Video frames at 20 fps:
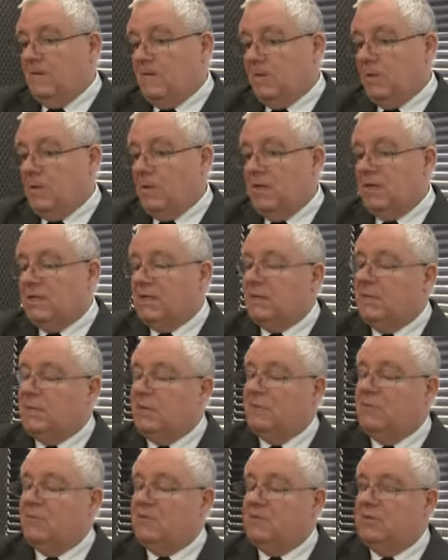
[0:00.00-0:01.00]
Drugie, tak
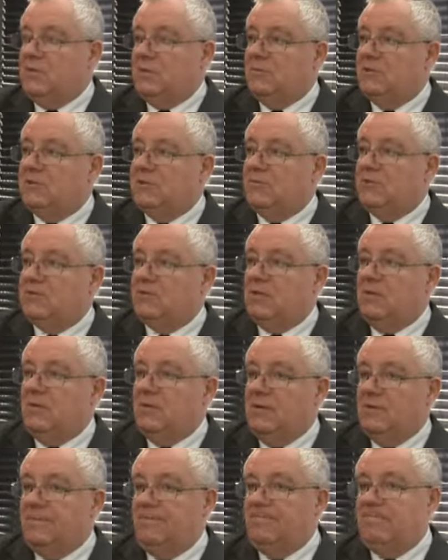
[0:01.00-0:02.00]
jak powiedziałem,
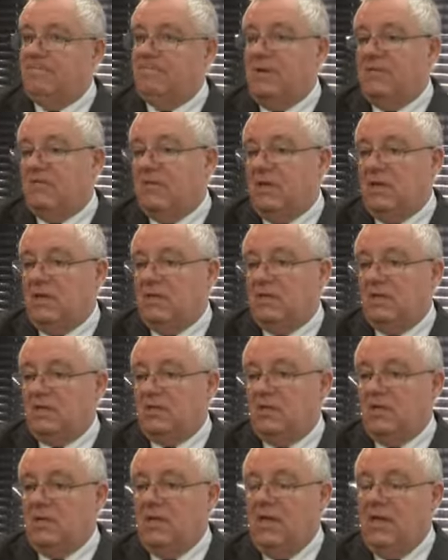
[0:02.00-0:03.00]
rozpoczniemy pewnie lada
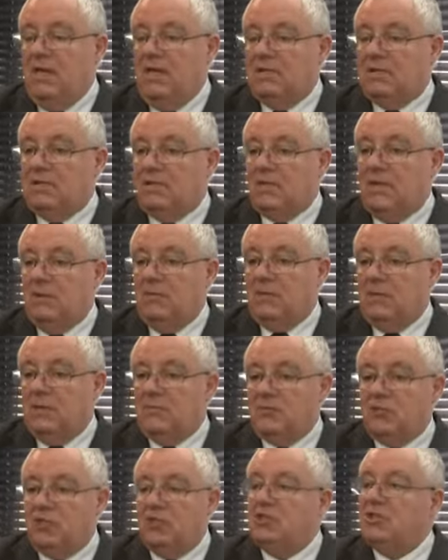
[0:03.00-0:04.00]
dzień. Czekamy na
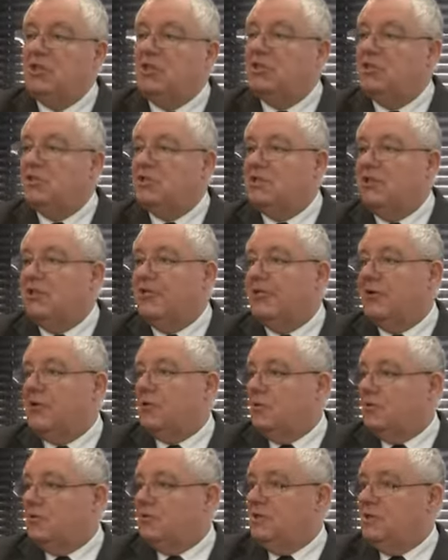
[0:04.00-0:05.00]
przyciśnięcie
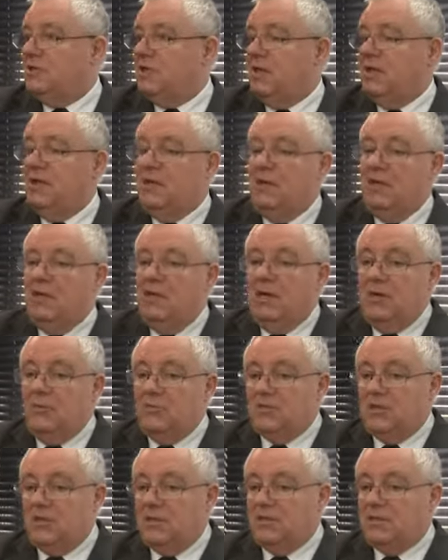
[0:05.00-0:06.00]
zielonego guzika
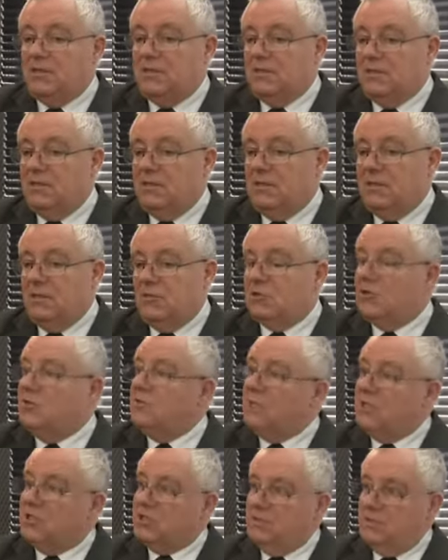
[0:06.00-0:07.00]
przez e,
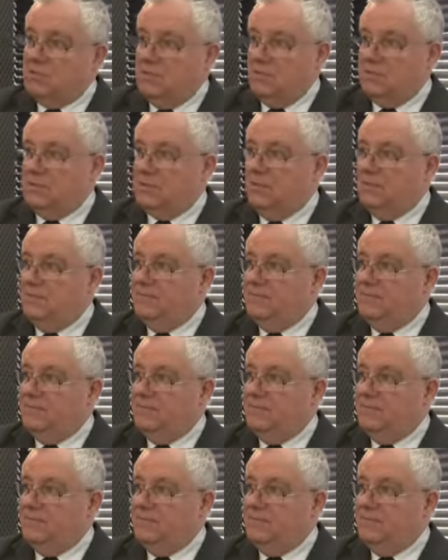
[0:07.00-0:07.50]
Urząd Marszałkowski.